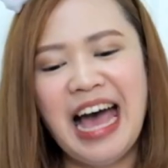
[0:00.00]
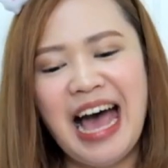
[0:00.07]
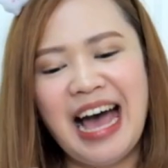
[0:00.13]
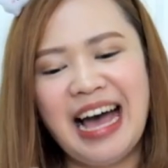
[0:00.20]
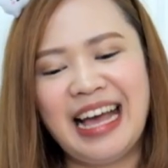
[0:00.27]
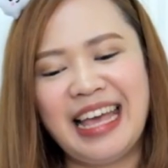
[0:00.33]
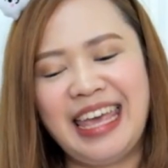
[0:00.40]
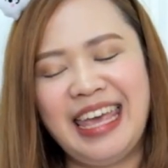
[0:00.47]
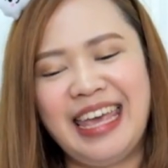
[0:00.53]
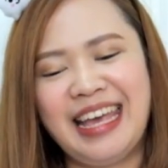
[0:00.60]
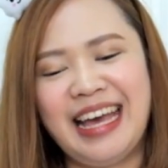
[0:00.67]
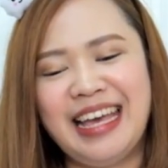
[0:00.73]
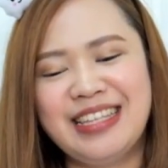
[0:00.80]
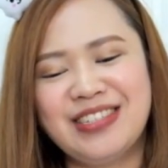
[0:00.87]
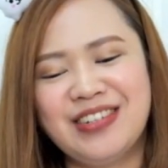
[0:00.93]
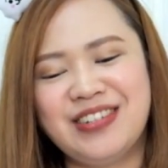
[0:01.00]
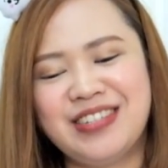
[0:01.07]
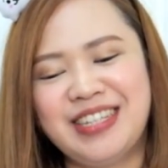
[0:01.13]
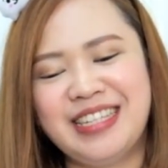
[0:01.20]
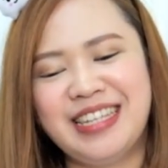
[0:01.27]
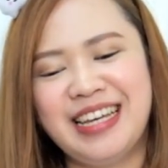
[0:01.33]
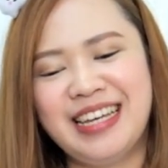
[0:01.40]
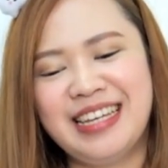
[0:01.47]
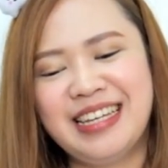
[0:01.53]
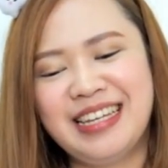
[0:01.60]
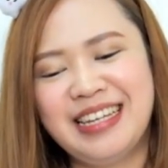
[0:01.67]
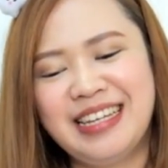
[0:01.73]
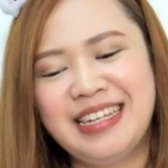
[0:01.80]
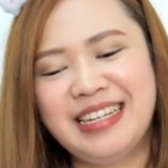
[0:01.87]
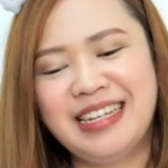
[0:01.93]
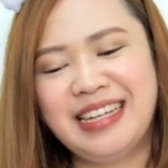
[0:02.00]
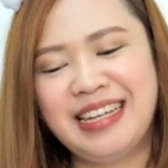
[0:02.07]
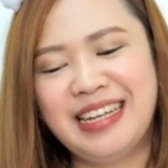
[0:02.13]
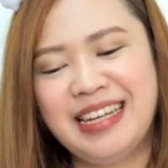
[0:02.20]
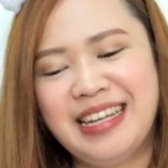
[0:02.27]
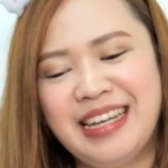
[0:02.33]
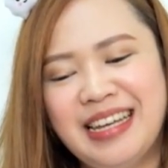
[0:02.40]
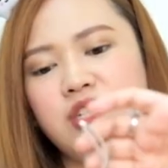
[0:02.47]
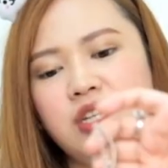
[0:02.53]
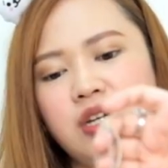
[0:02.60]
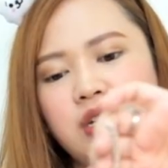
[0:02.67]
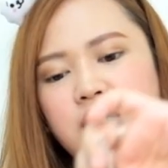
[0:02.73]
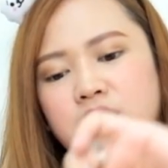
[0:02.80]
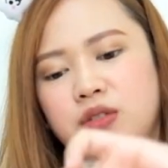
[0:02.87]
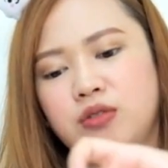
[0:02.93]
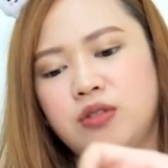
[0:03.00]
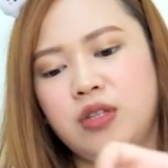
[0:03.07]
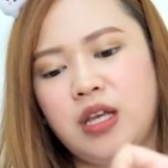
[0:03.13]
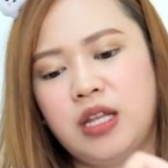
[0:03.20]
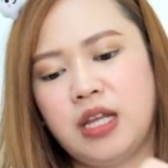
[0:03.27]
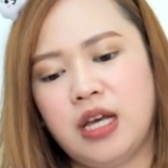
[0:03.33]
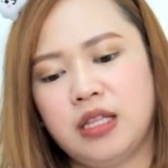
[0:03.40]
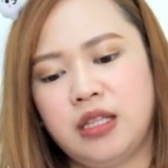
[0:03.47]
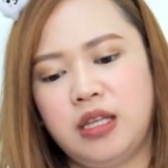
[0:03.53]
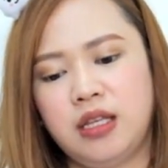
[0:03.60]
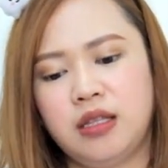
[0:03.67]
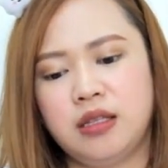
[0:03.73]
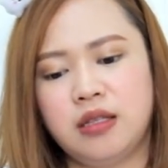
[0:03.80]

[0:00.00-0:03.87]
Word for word: Ang gay, kay, sorry na. Siya, suot nga natin.